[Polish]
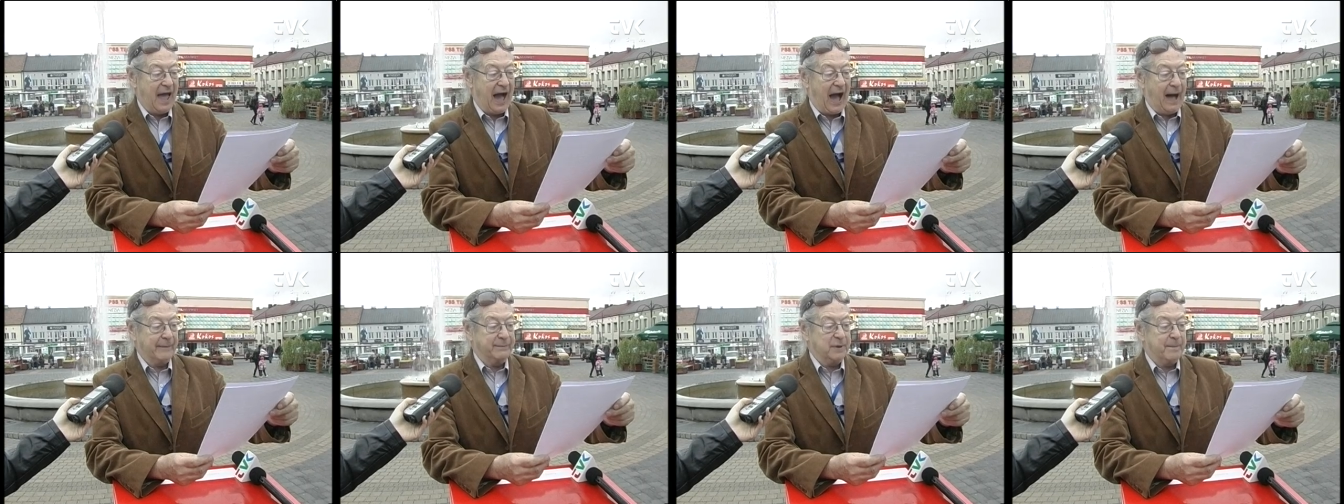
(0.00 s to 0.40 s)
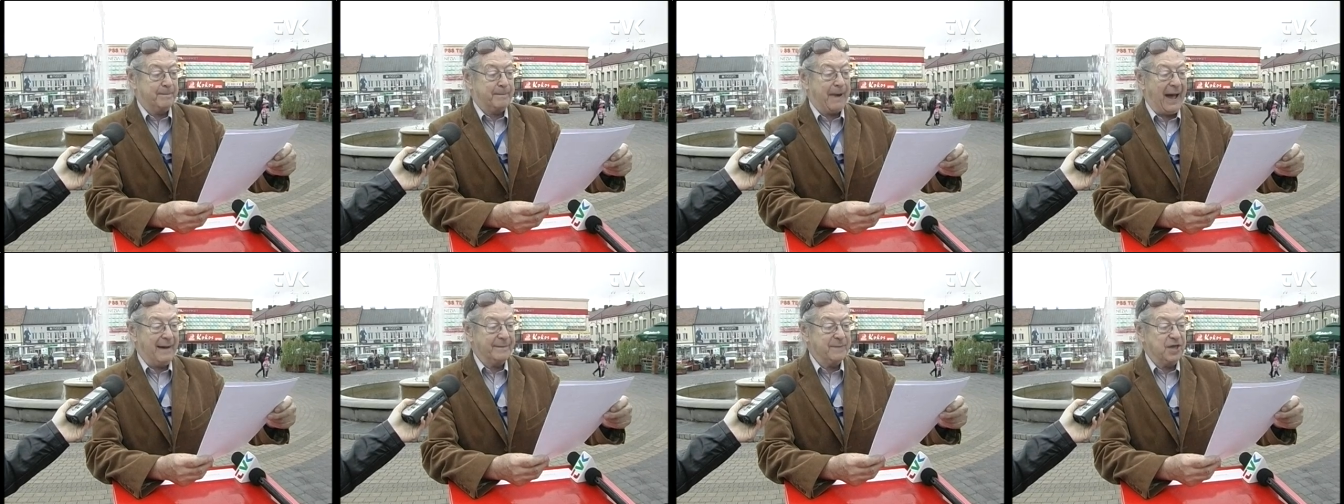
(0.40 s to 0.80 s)
aby
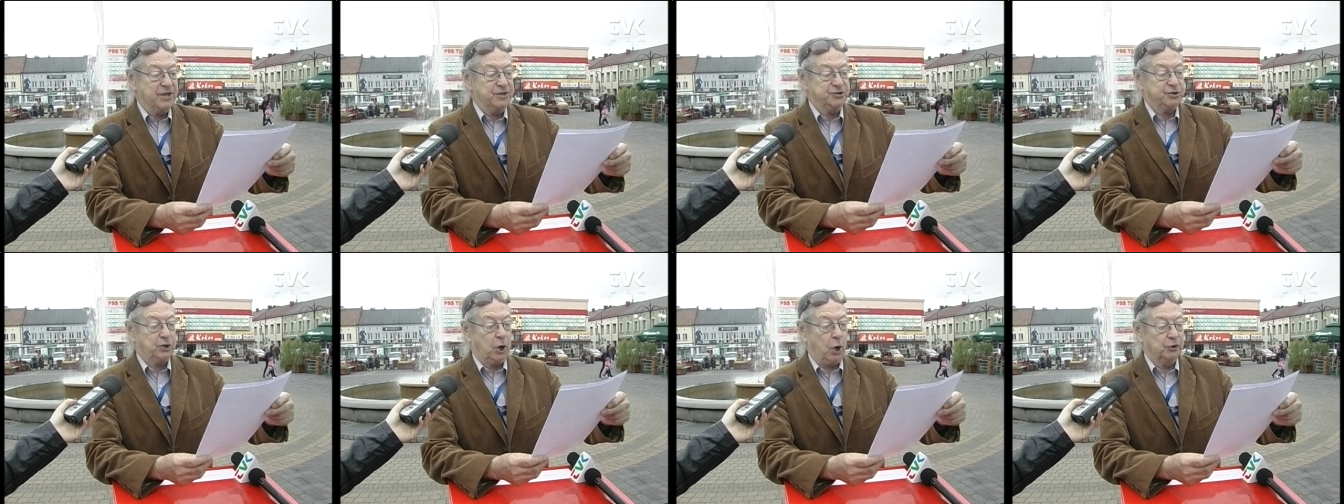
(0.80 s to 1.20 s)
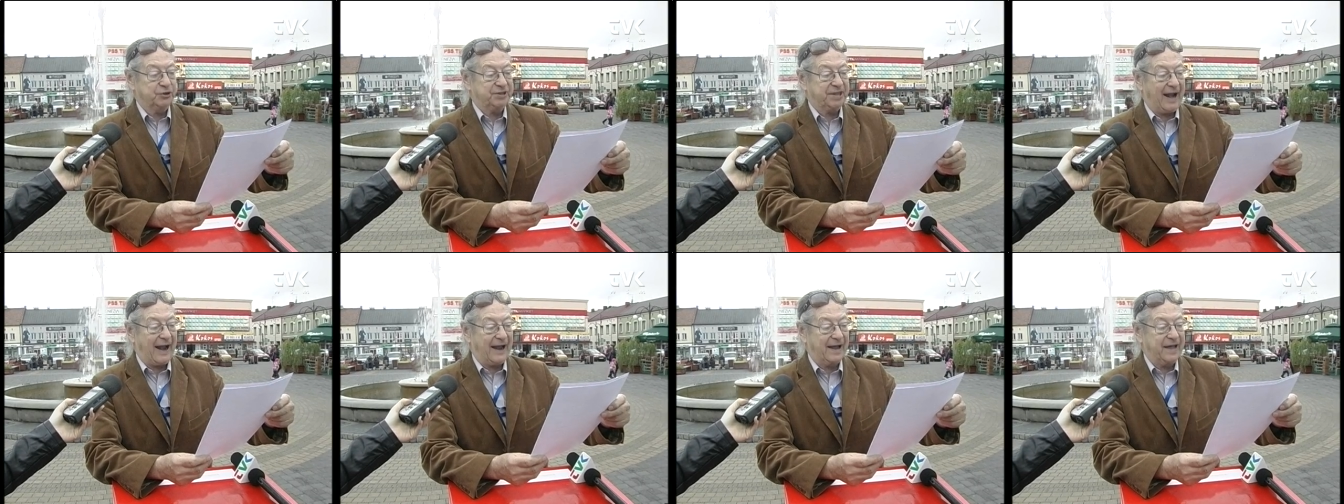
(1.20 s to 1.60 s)
pamięć o
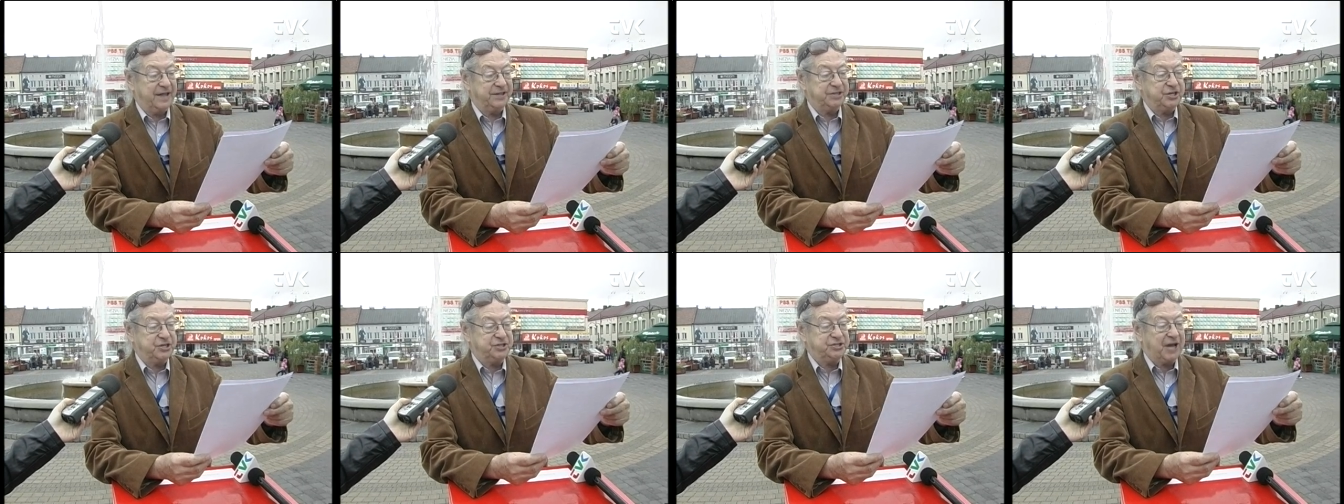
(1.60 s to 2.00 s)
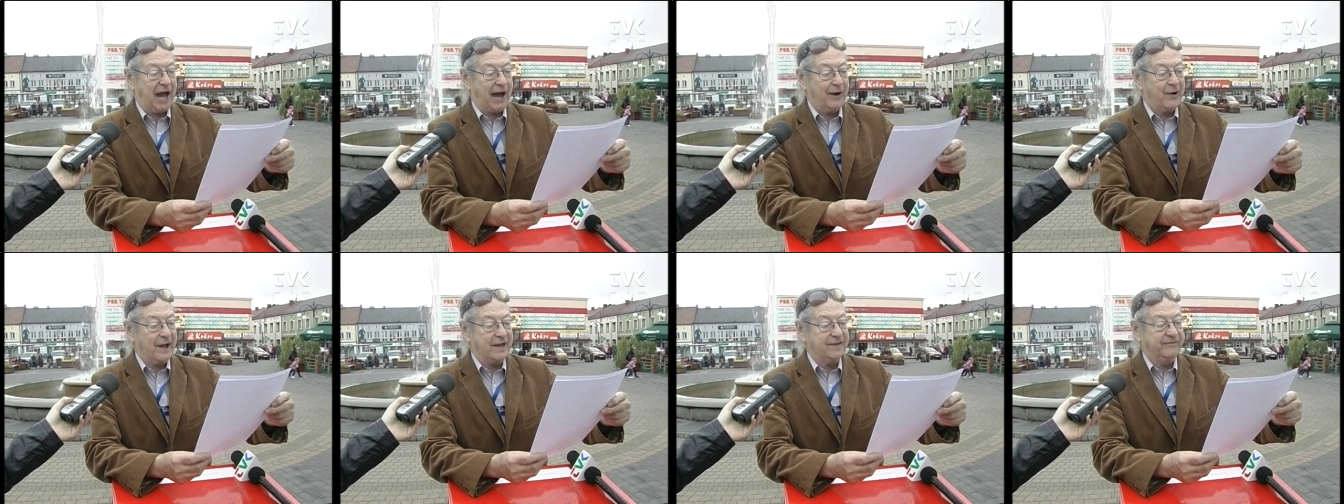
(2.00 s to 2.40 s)
tragedii
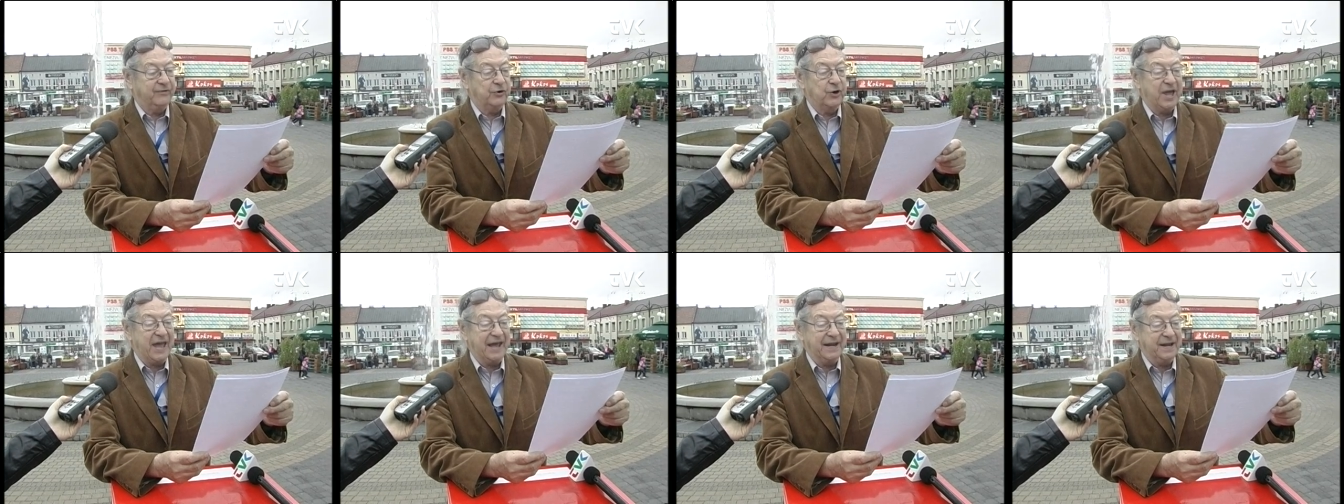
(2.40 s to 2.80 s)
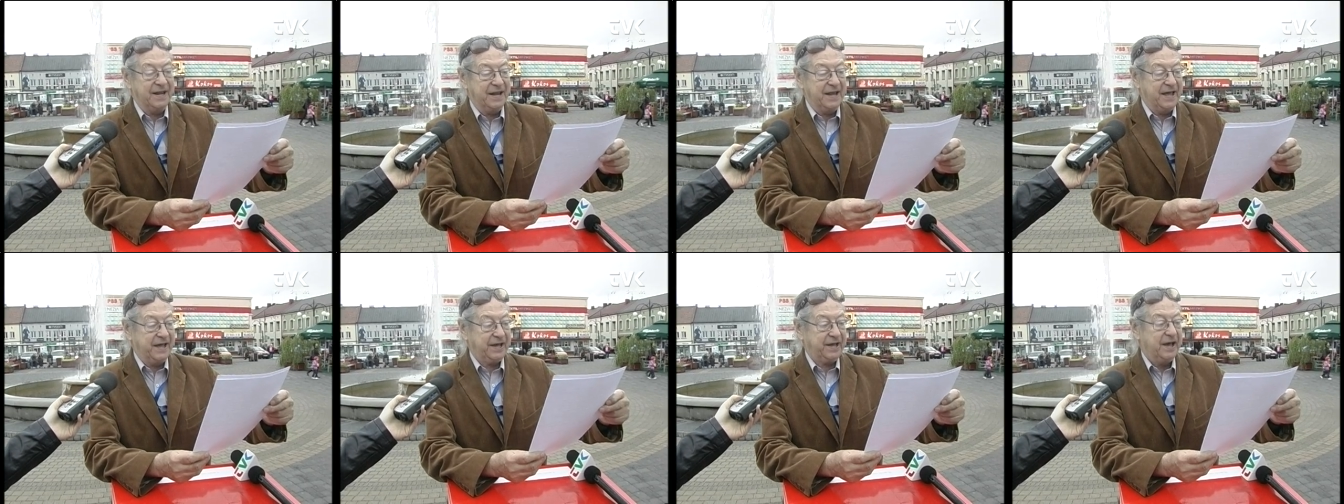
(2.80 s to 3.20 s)
działań
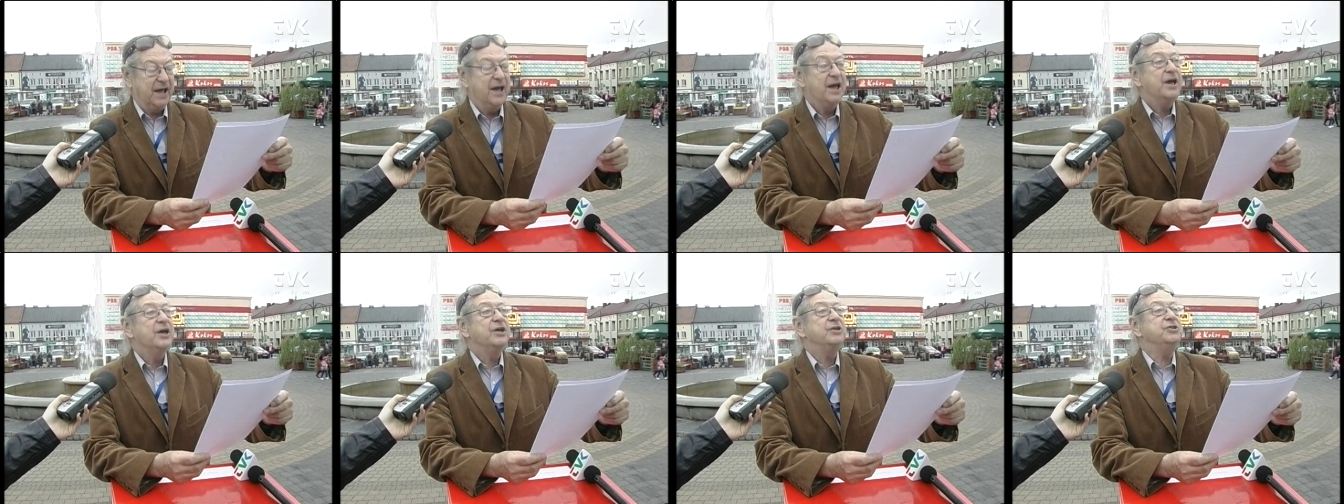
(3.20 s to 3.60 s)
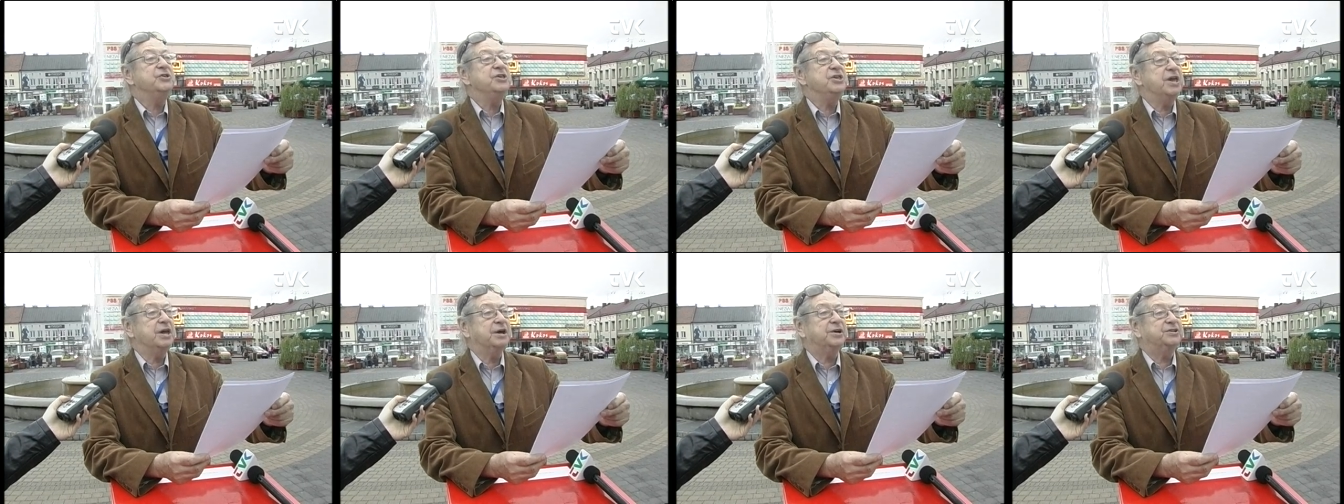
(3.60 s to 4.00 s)
wojennych
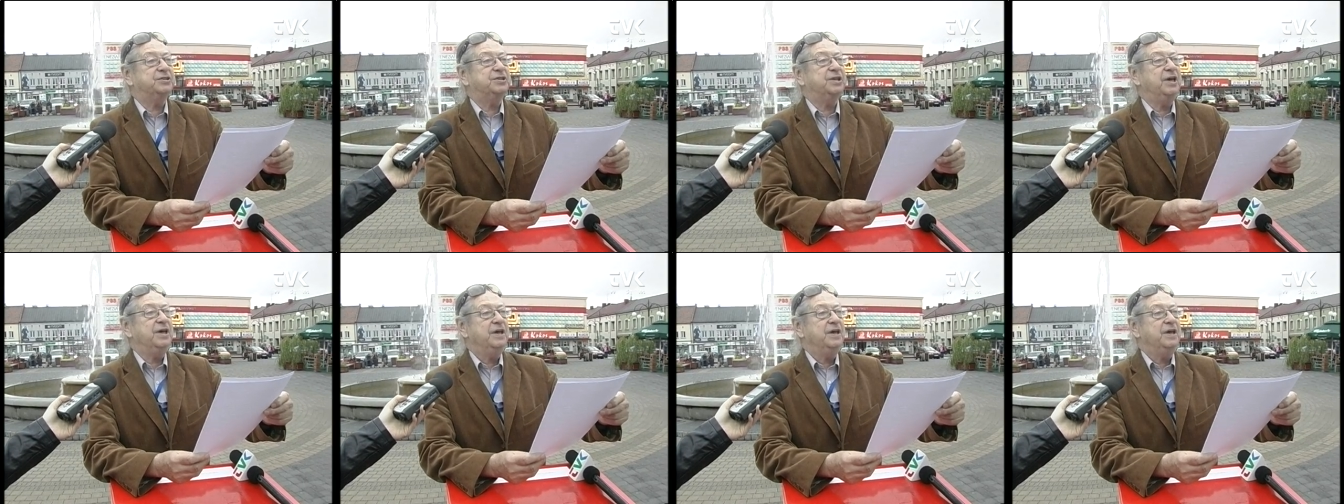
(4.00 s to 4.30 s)
nigdy